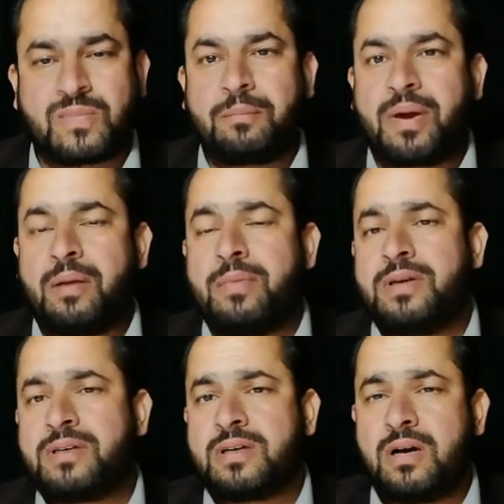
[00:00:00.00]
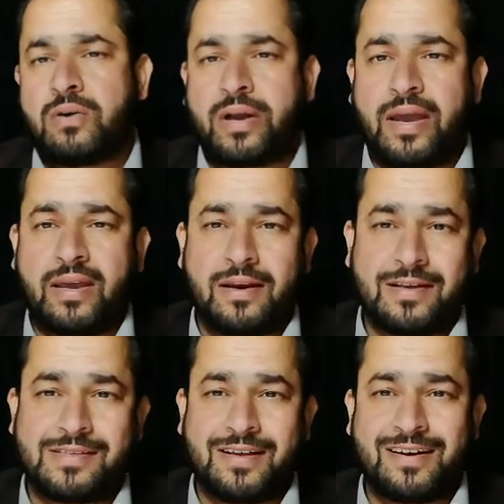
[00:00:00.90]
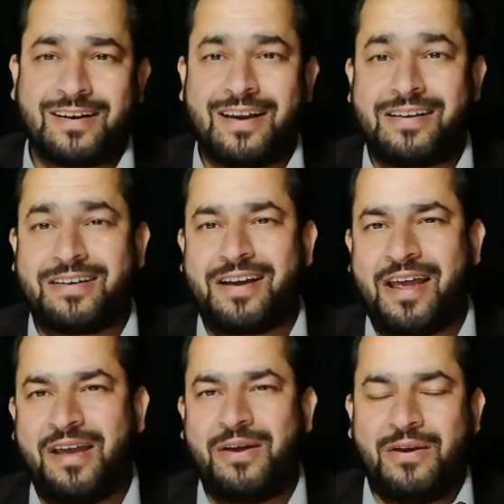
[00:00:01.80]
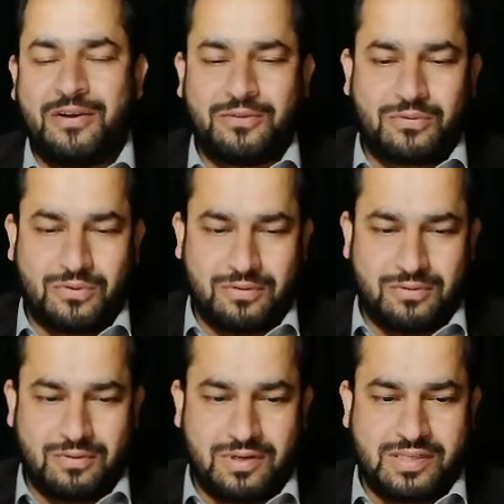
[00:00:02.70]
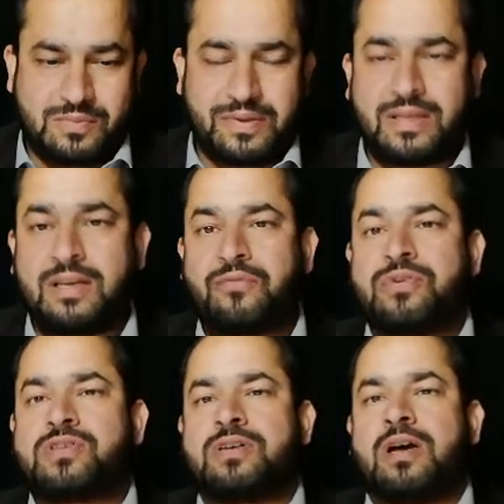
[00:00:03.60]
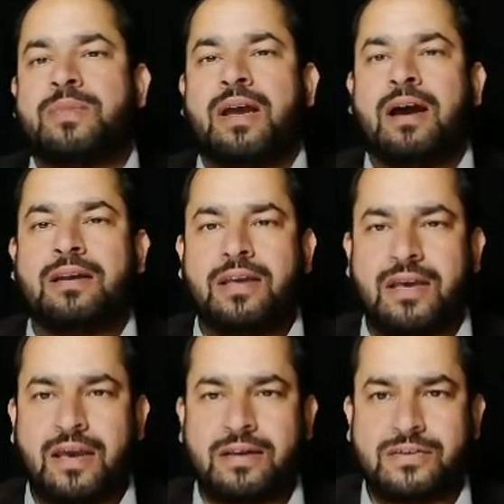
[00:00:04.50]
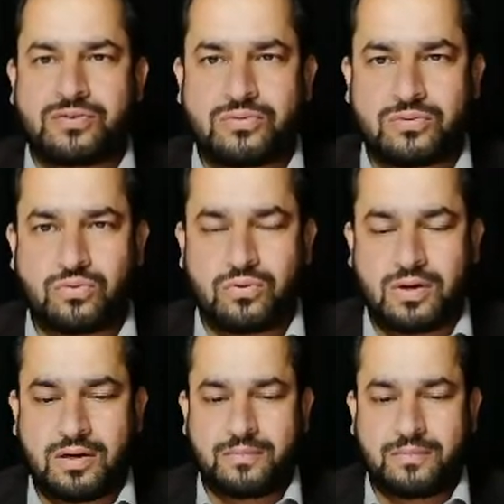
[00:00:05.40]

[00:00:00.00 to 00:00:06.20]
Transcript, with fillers: पैरामीटर um, और एरिया से रिलेटेड है तो इसमें तीन क्वेश्चन हमने हल किए हैं डियर स्टूडेंट तो आप